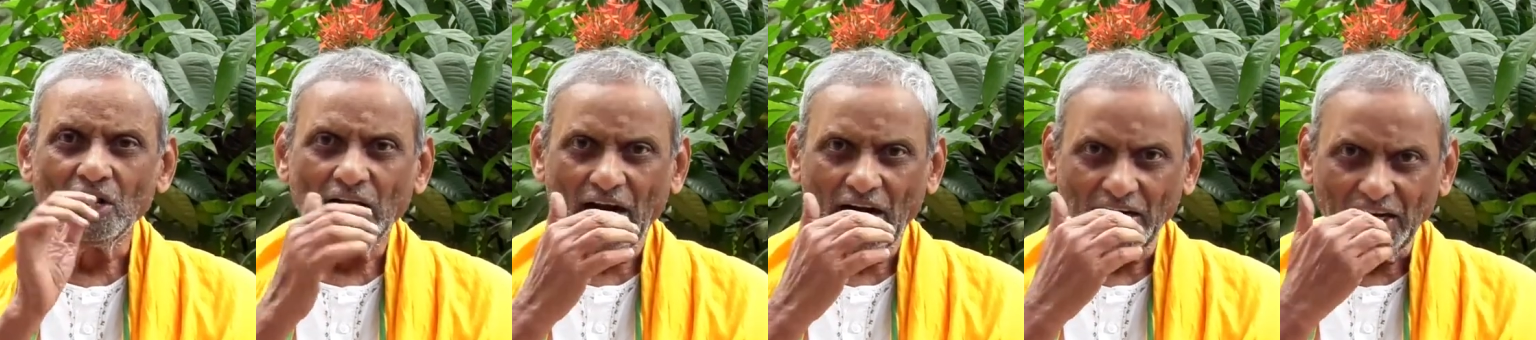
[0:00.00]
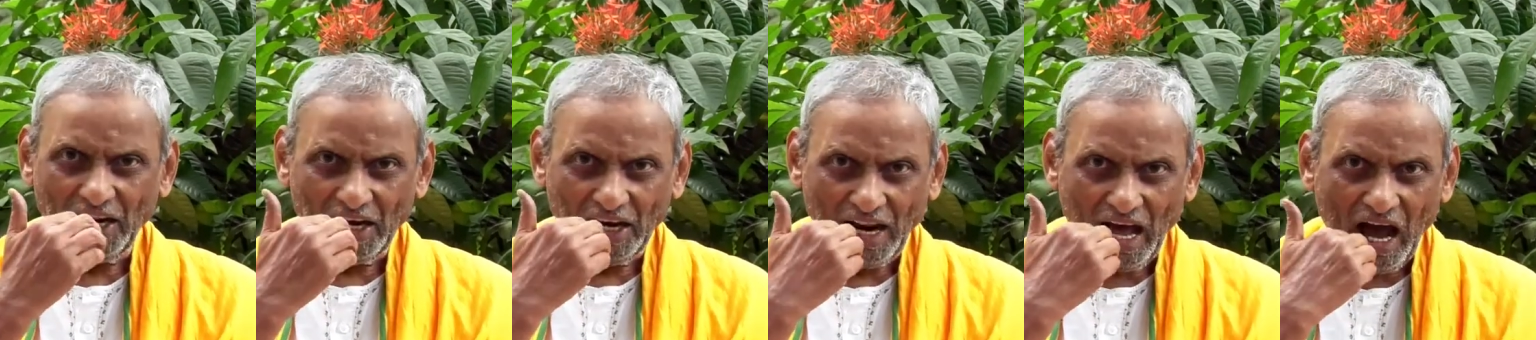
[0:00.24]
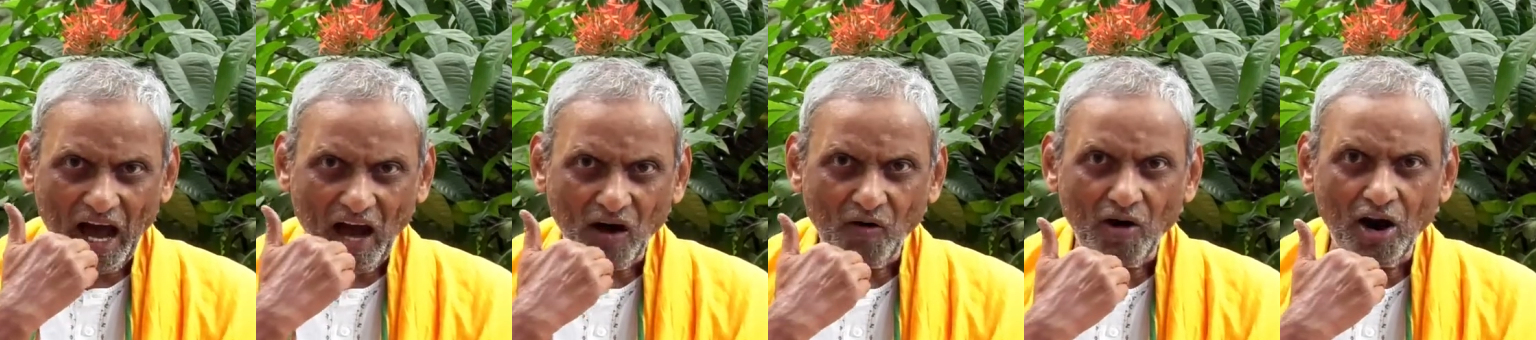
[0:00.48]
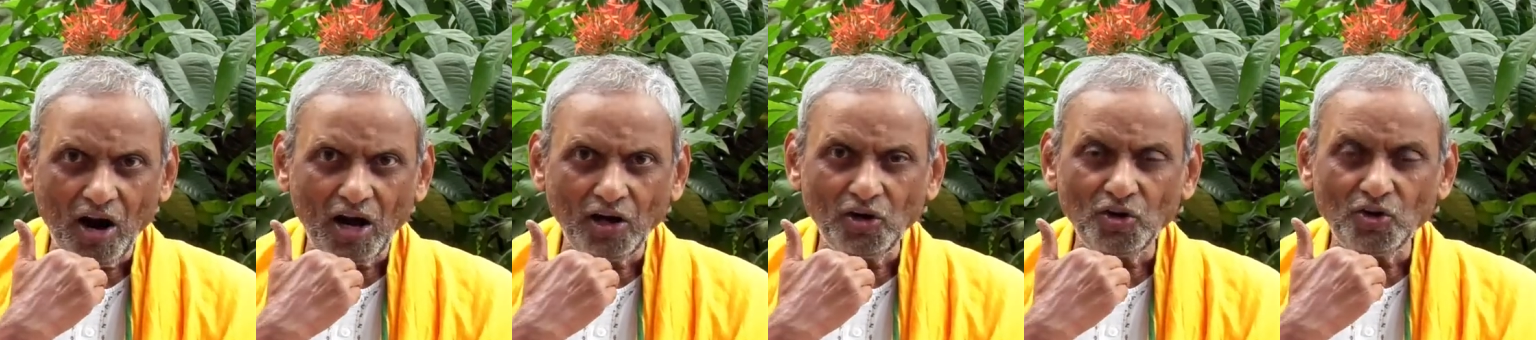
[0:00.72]
అంటే నా
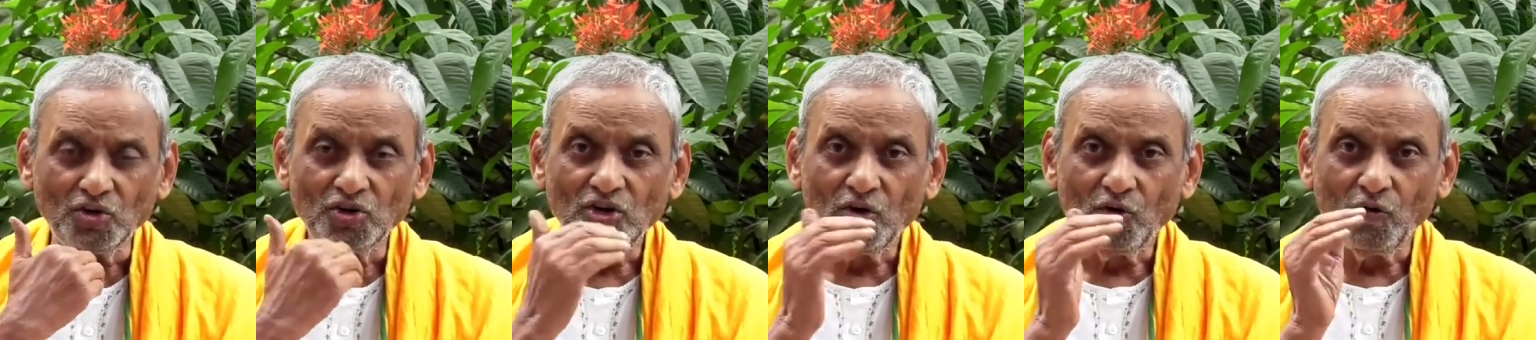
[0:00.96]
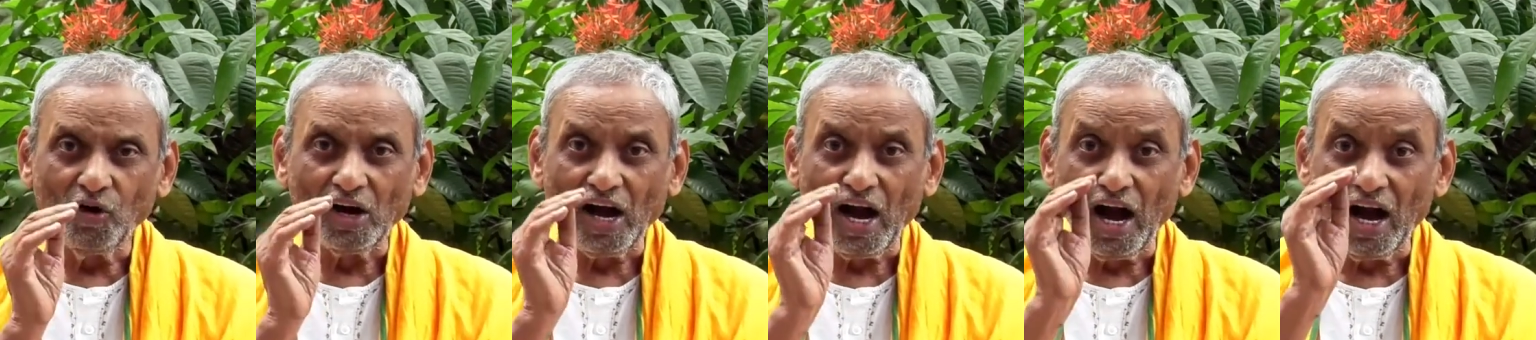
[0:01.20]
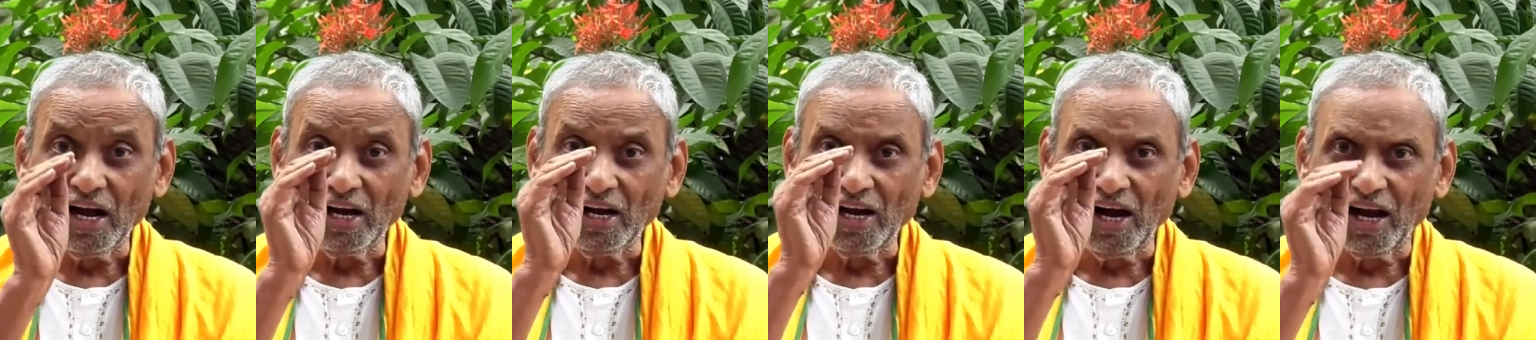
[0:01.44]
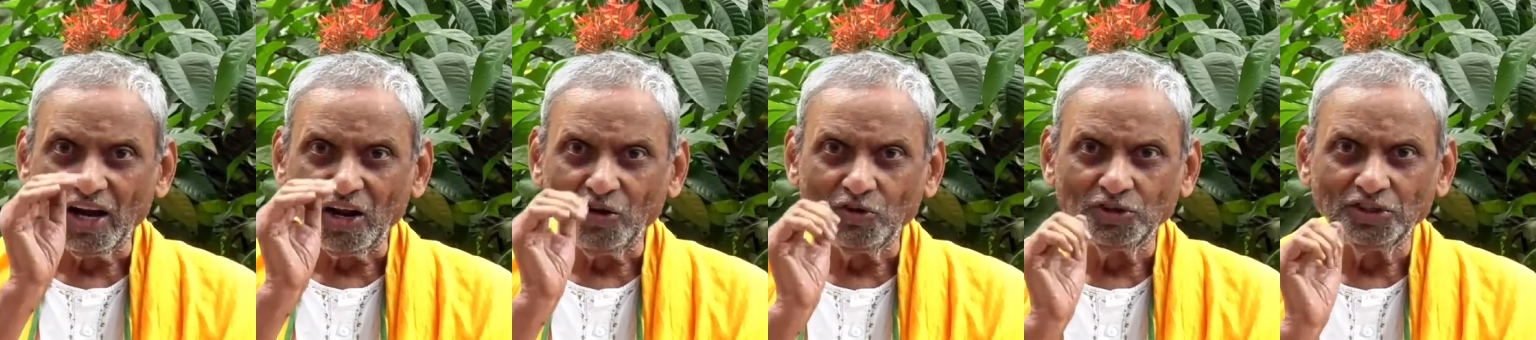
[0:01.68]
వాళ్ళు ఒక
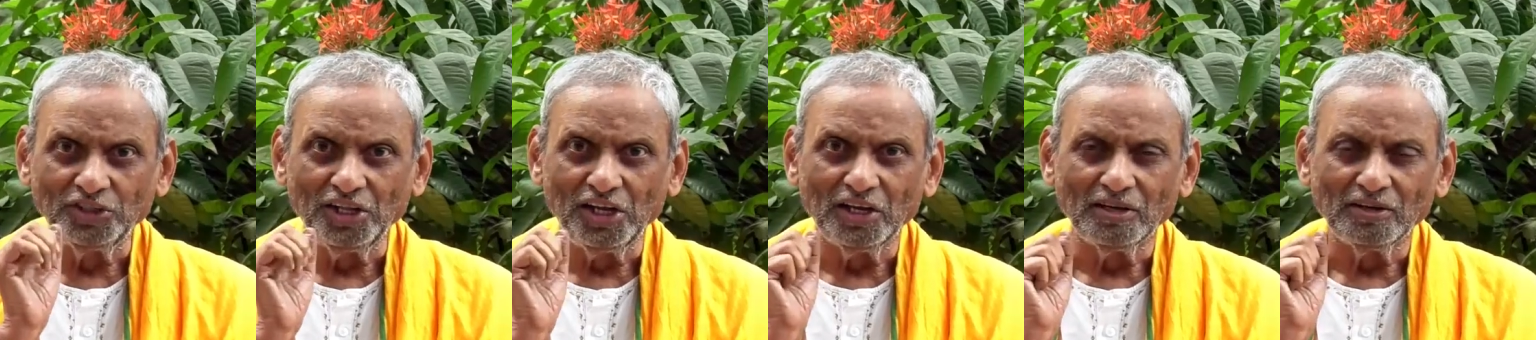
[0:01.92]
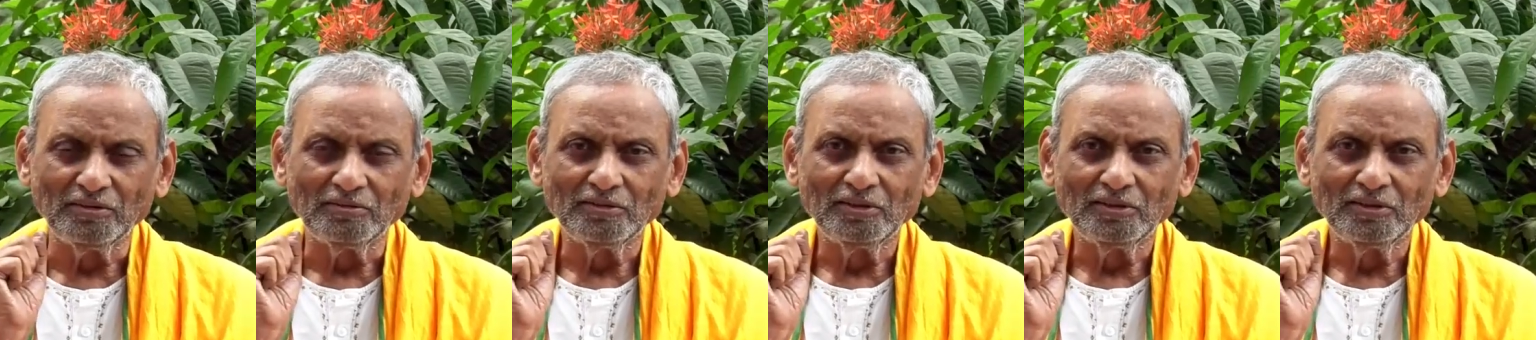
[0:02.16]
అహంకారం ఉంది